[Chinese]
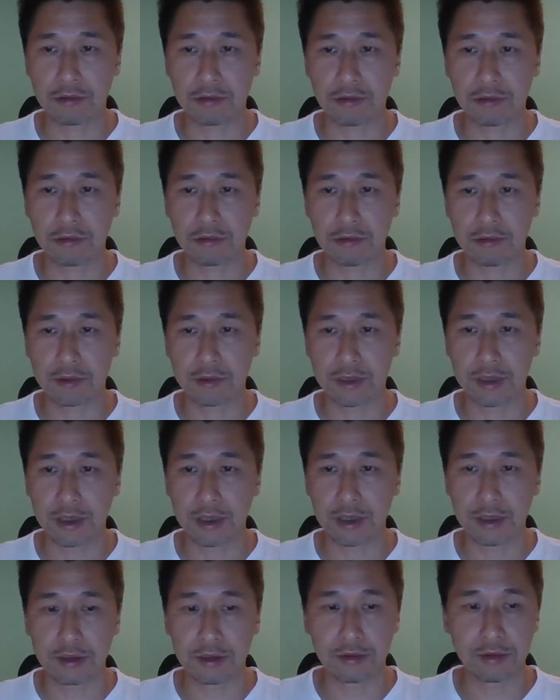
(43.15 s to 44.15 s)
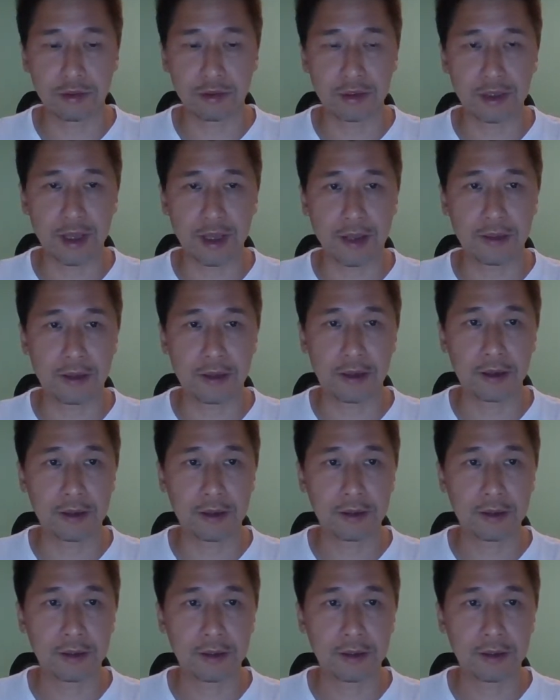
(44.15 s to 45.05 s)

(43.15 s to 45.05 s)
终极之战啊！